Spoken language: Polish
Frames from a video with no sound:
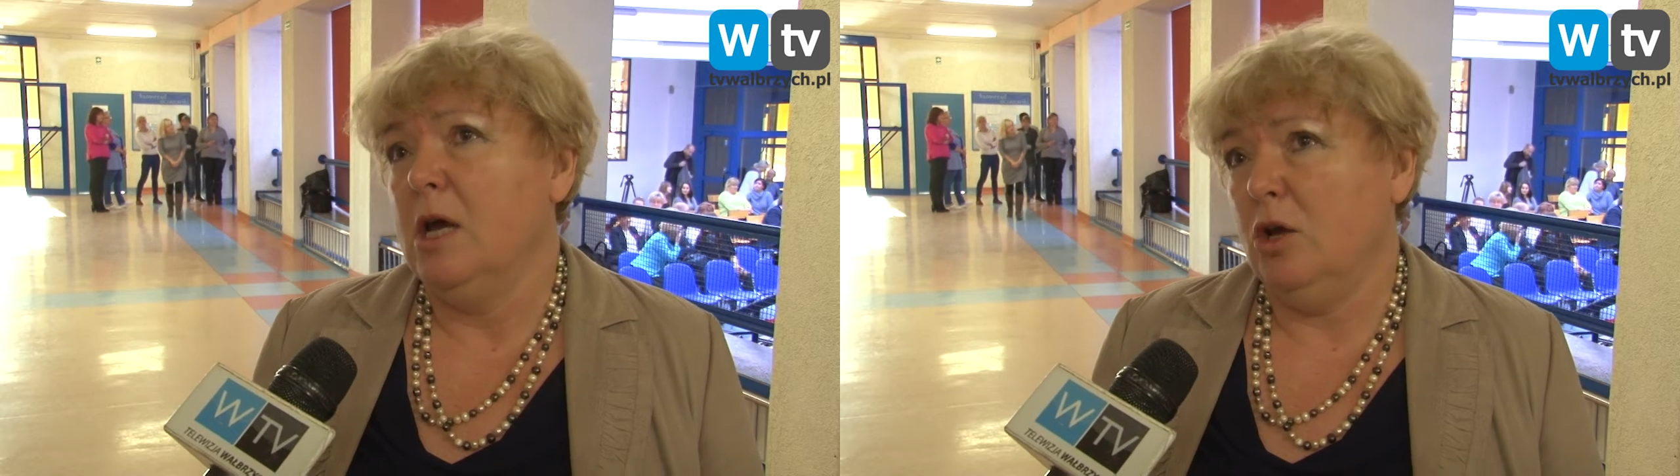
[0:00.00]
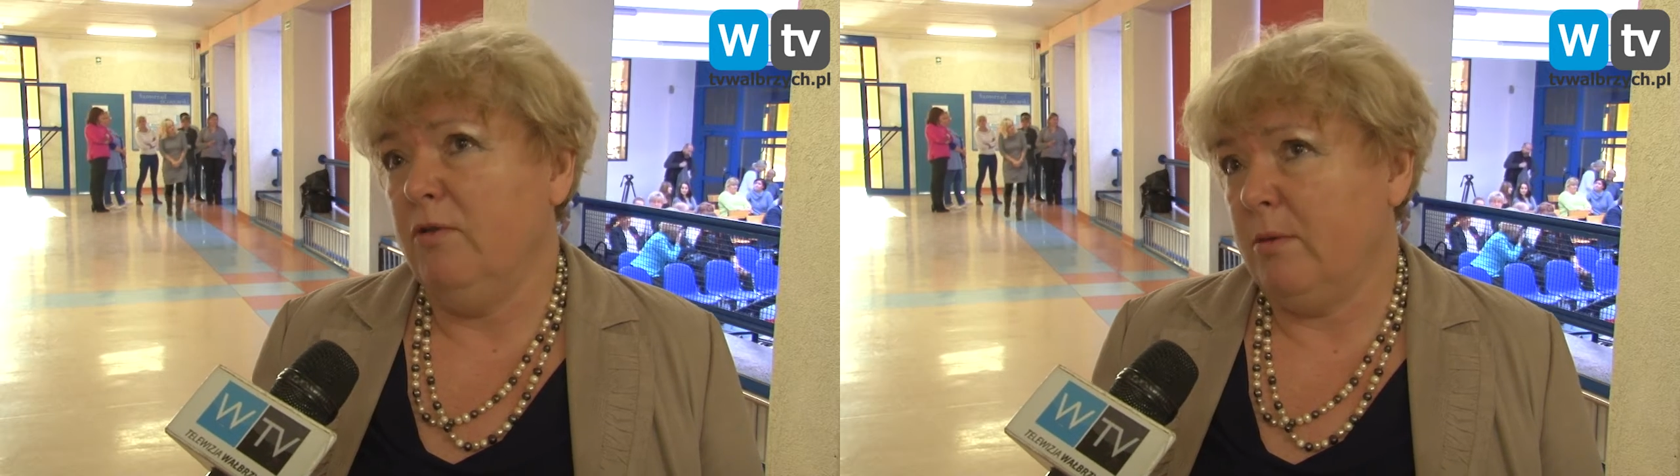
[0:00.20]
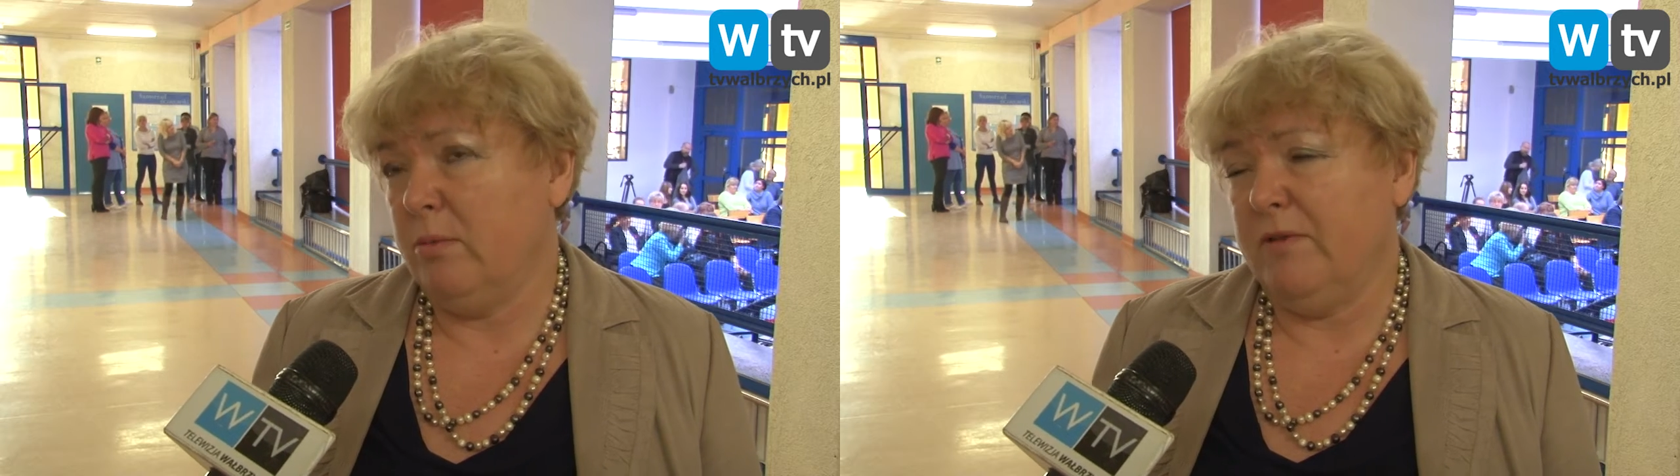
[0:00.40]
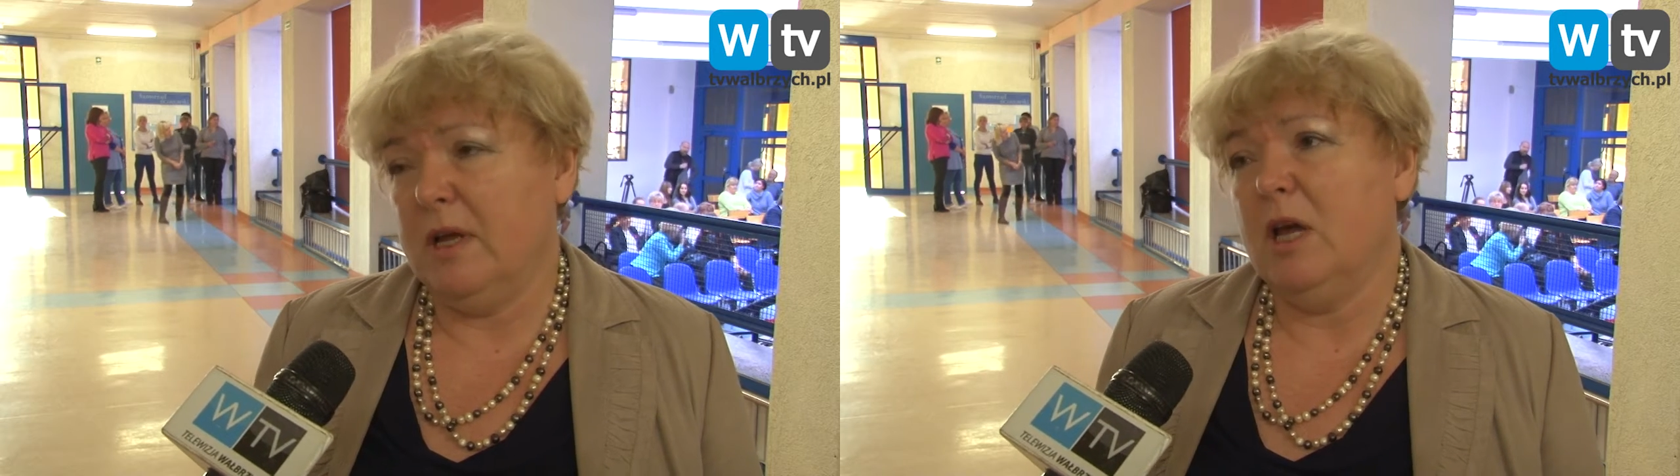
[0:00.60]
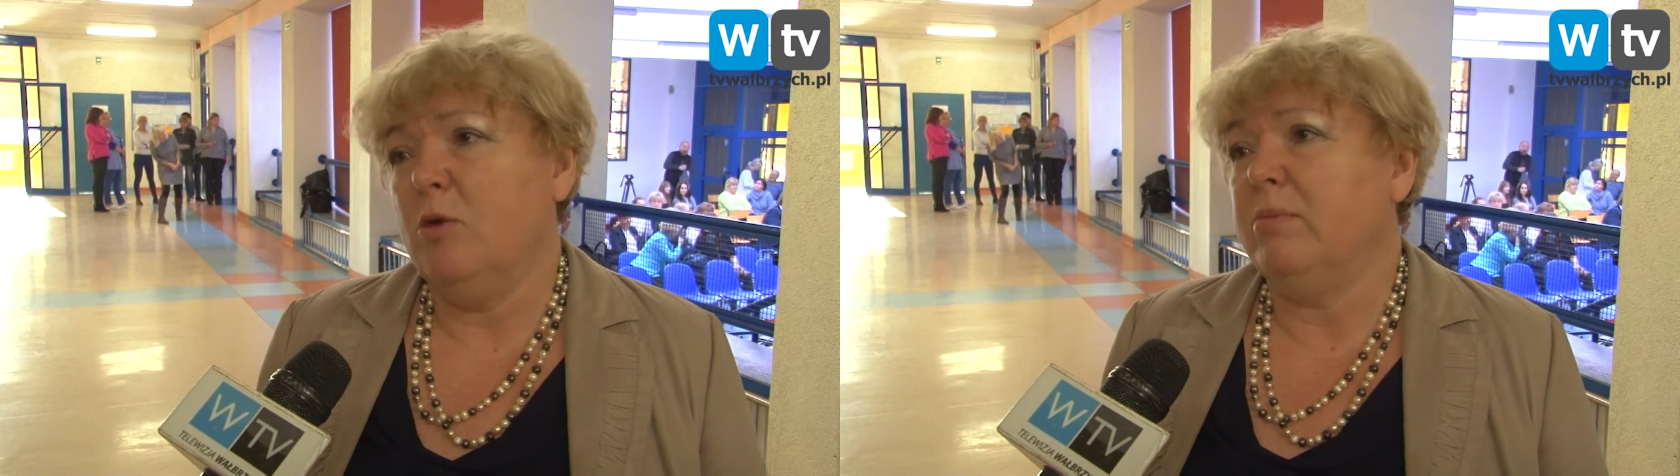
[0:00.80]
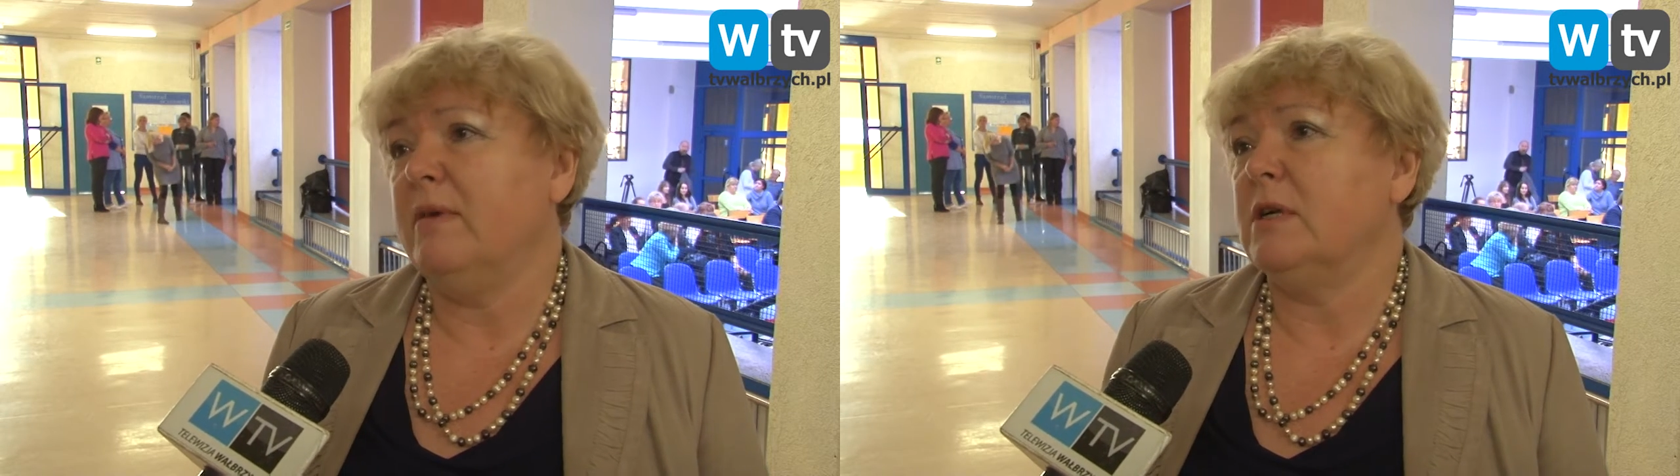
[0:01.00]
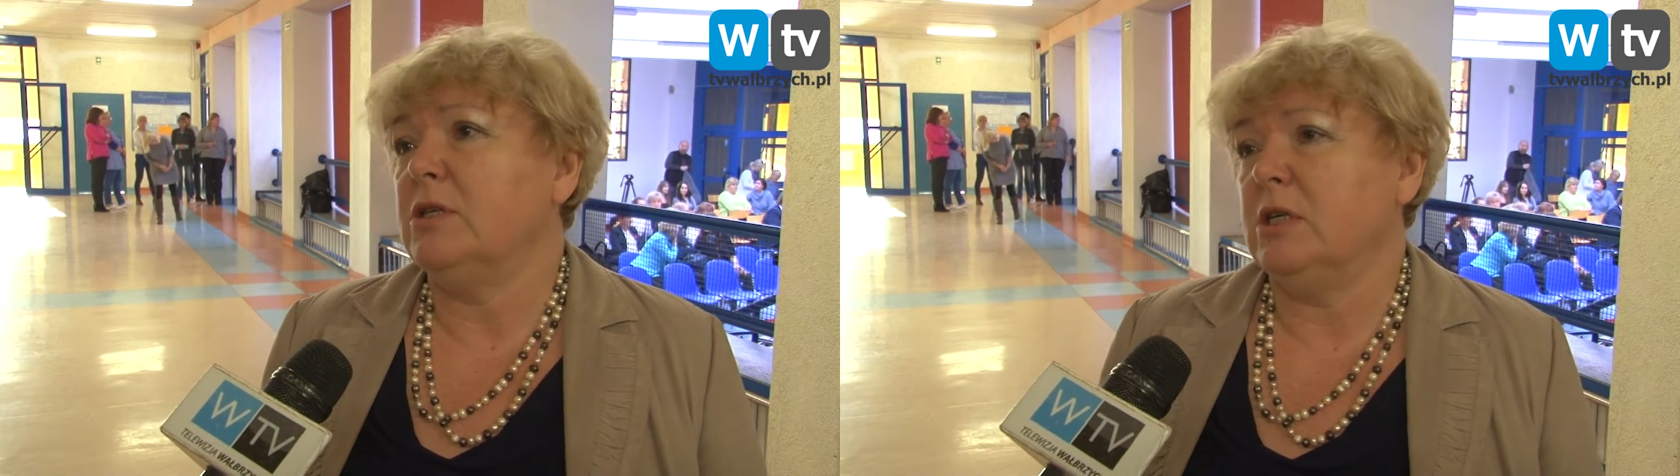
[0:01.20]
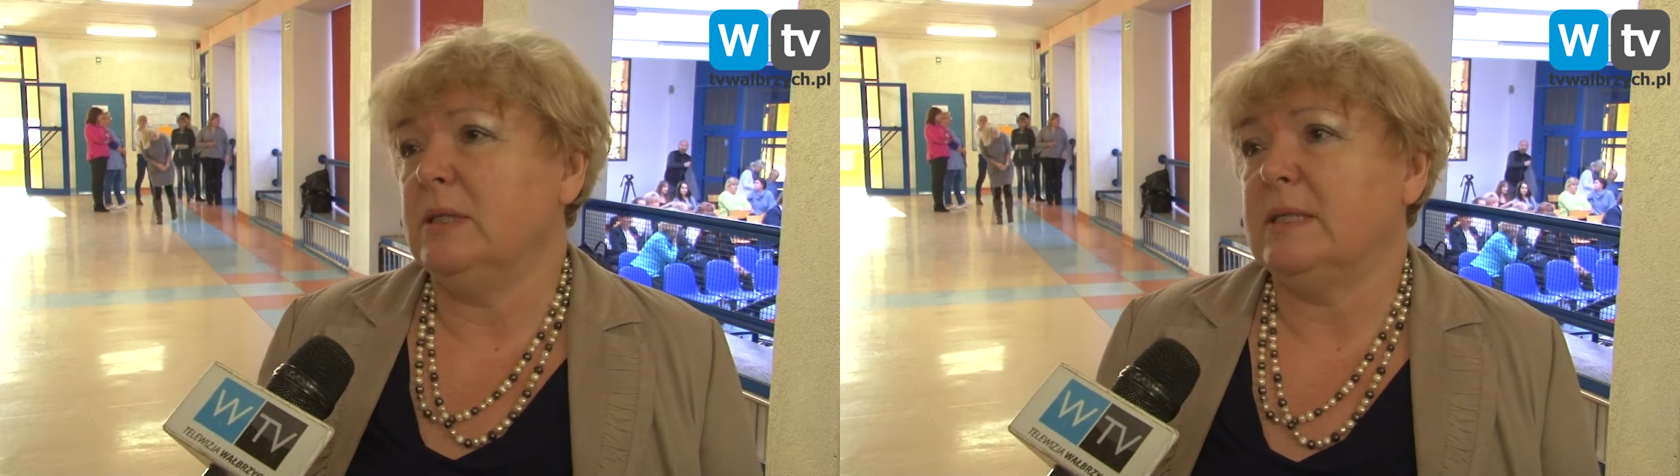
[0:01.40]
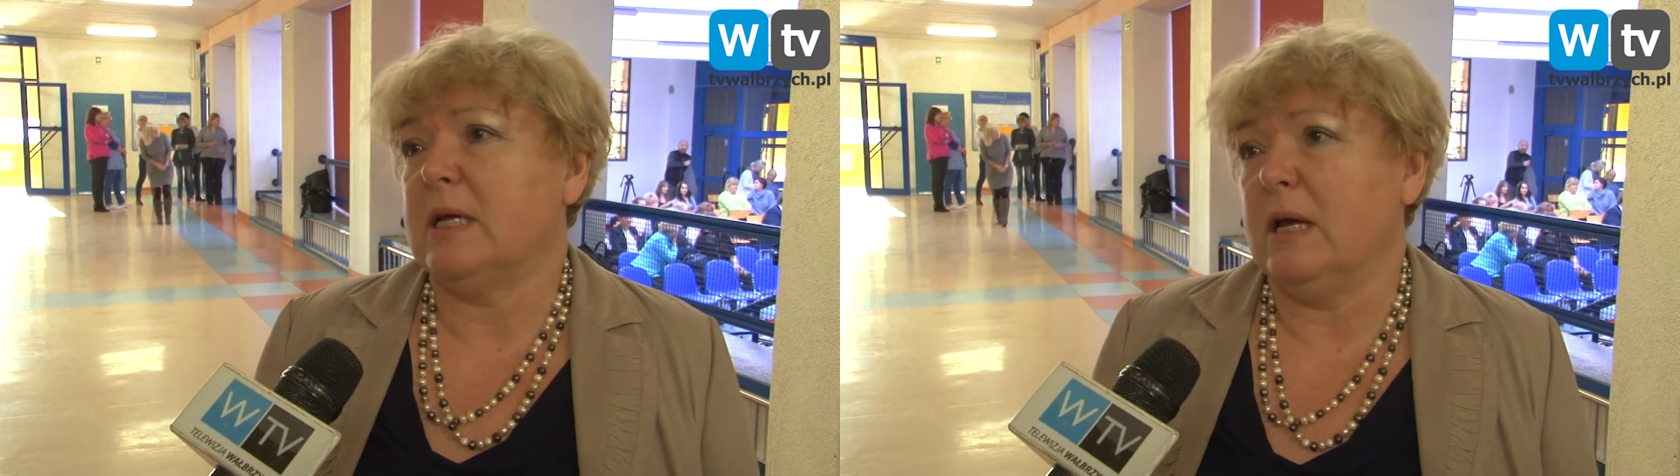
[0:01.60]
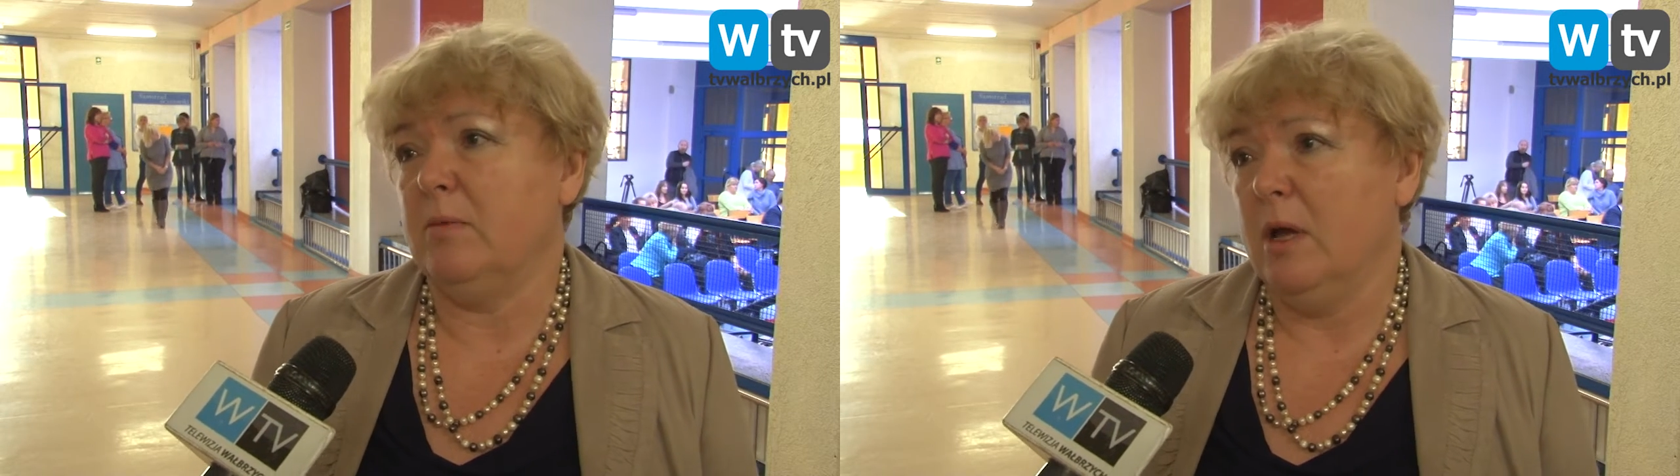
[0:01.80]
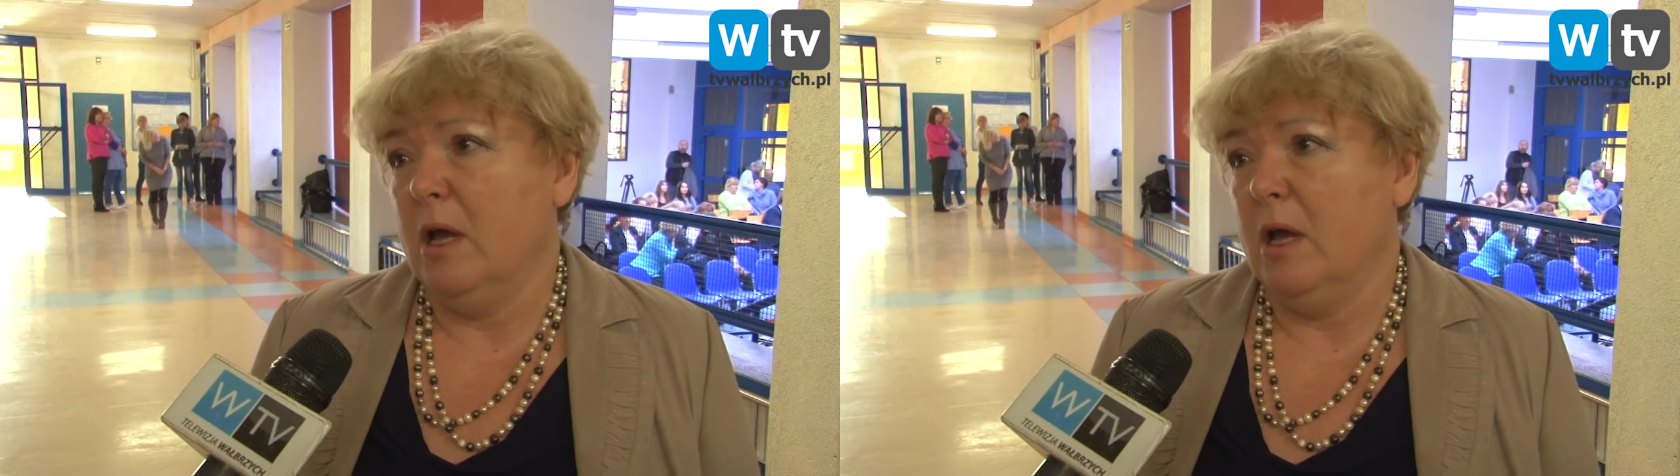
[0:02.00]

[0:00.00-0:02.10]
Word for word: informowania o prawach dziecka,